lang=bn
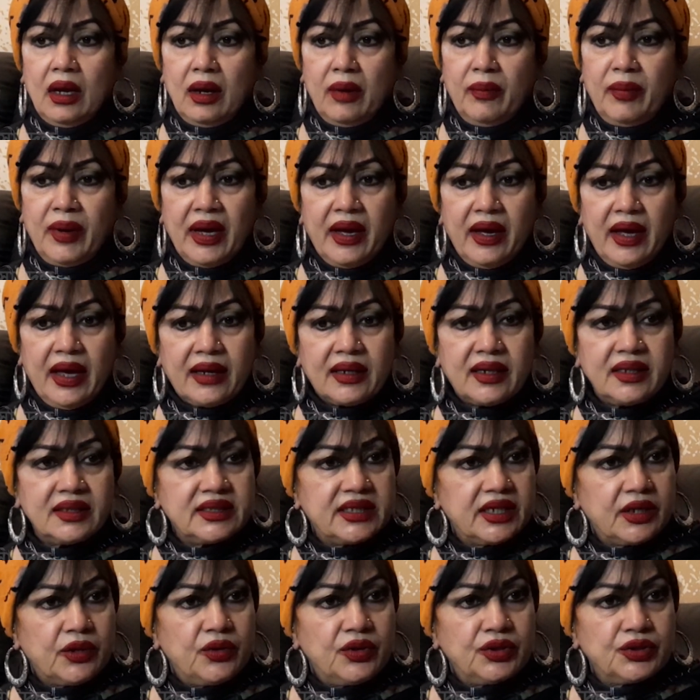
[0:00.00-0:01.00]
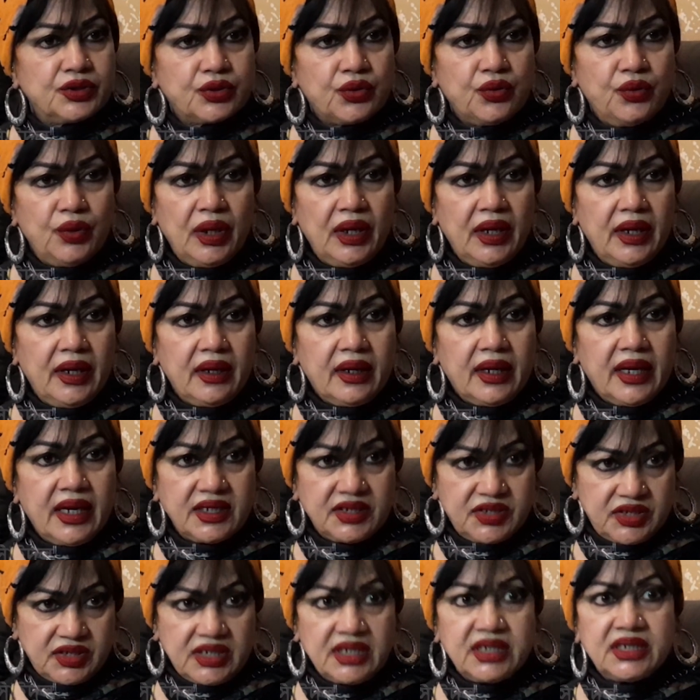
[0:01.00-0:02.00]
বা একটা সিকোয়েন্স করলে
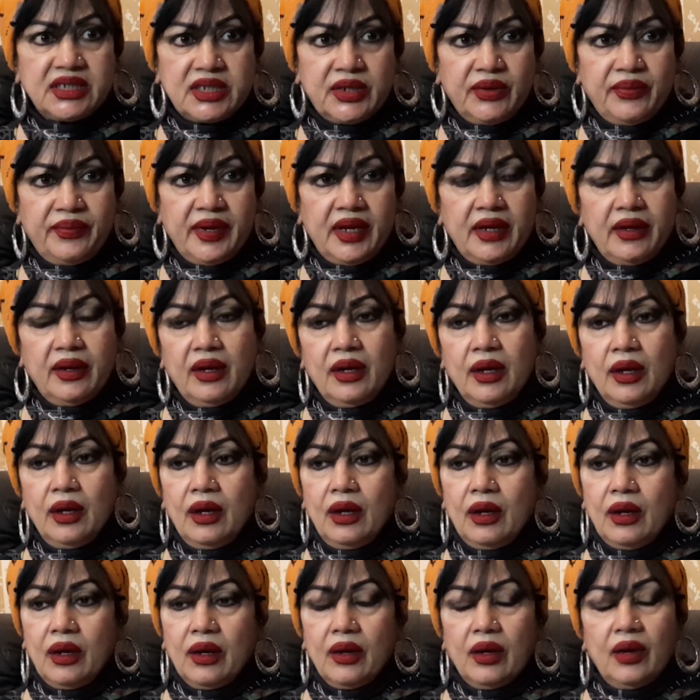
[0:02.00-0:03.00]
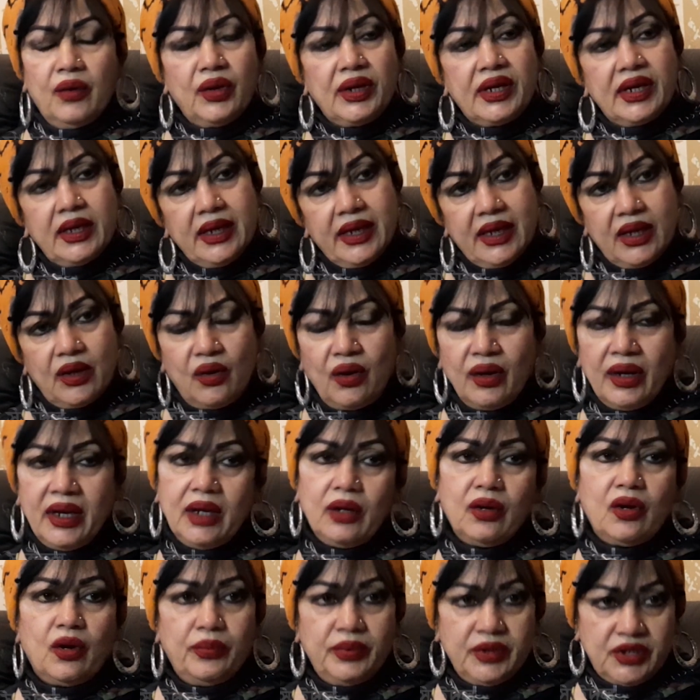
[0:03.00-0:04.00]
গেস্ট হিসেবে ওটা নিয়ে অনেক
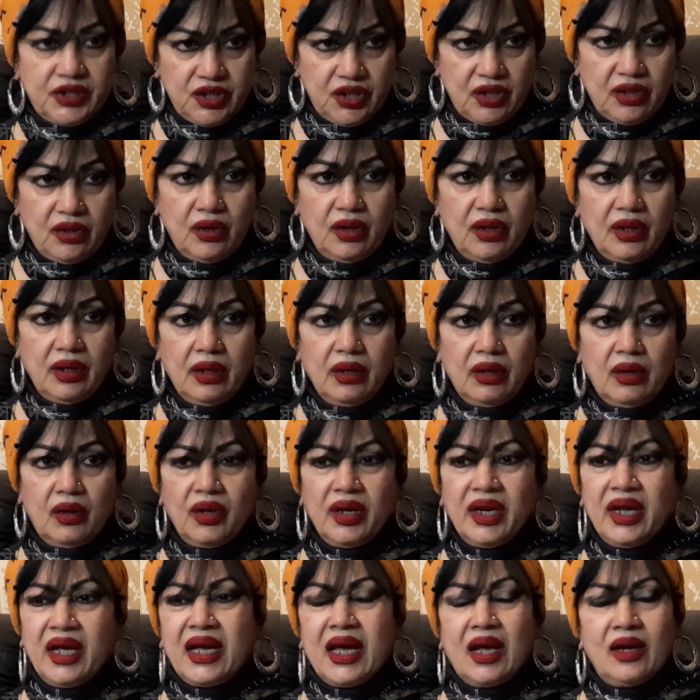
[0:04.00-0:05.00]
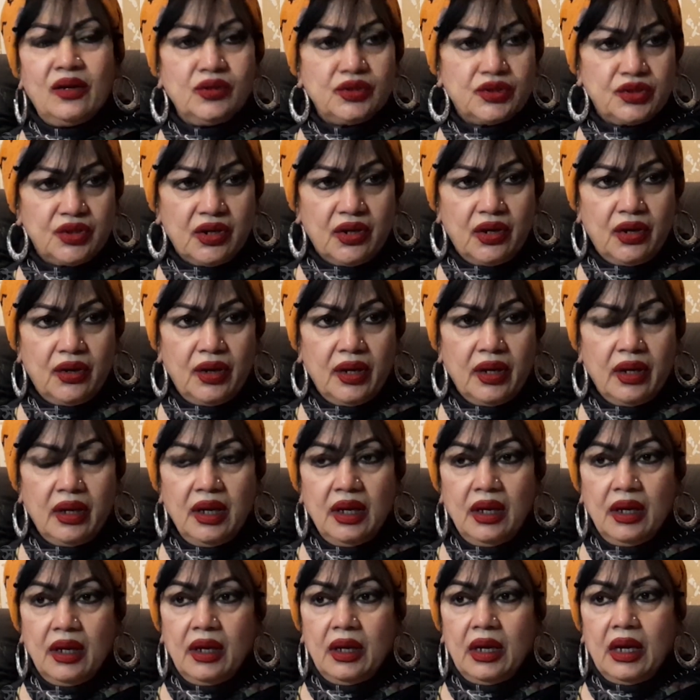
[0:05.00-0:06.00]
গবেষণা হয় অনেক আলোচনা হয়
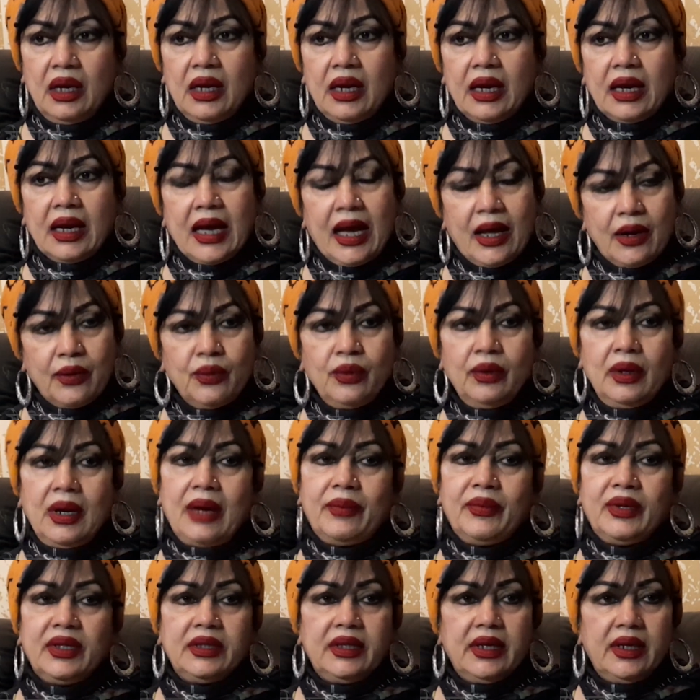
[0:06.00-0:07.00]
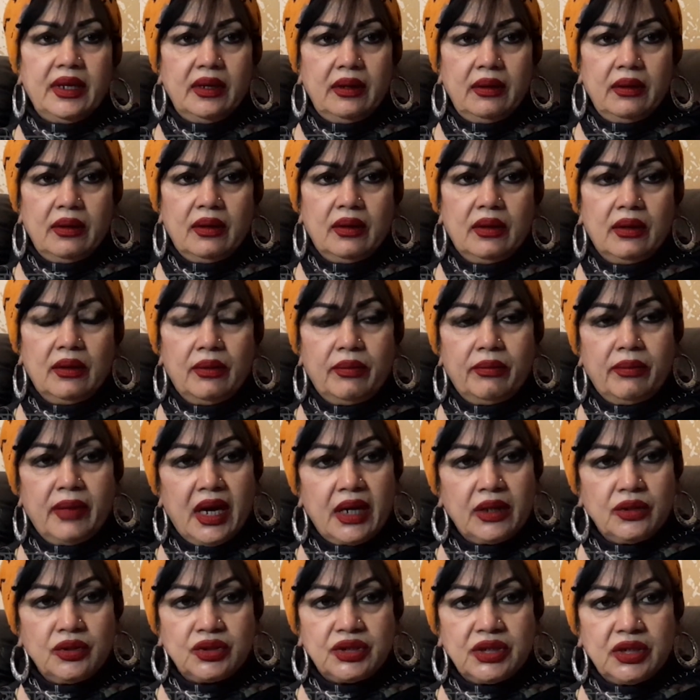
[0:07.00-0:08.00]
কারণ আমাদের
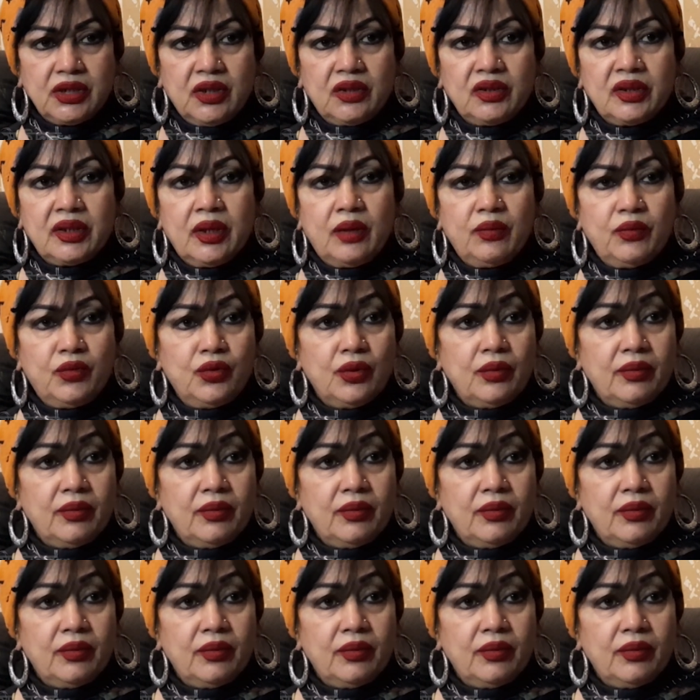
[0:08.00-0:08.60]
মানসিকতা মন